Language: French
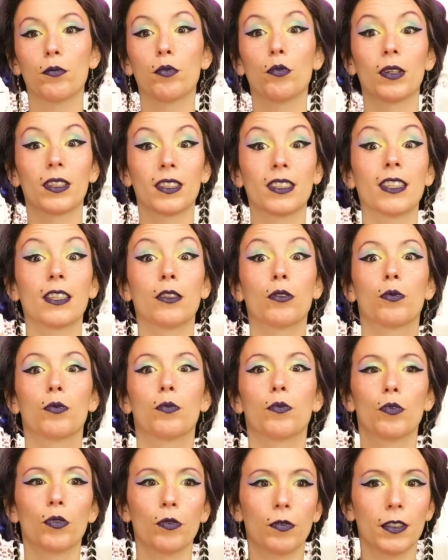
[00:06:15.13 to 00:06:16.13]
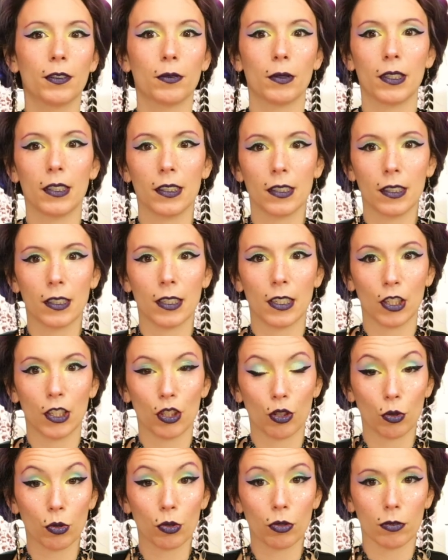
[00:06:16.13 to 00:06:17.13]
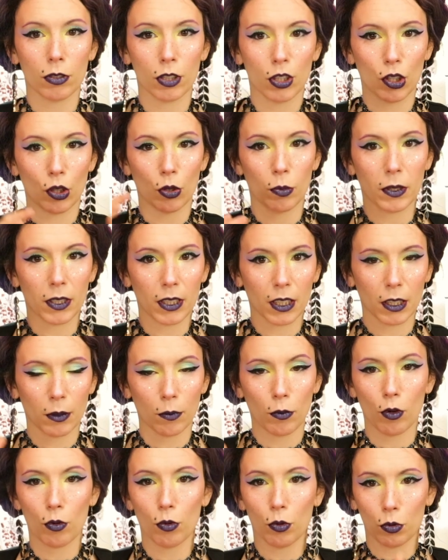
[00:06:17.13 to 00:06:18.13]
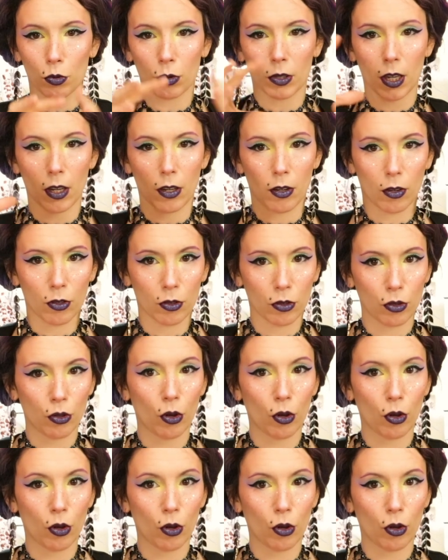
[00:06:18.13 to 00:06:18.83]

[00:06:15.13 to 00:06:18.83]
pour essayer de mieux visualiser les choses géométriquement ou en tout cas euh,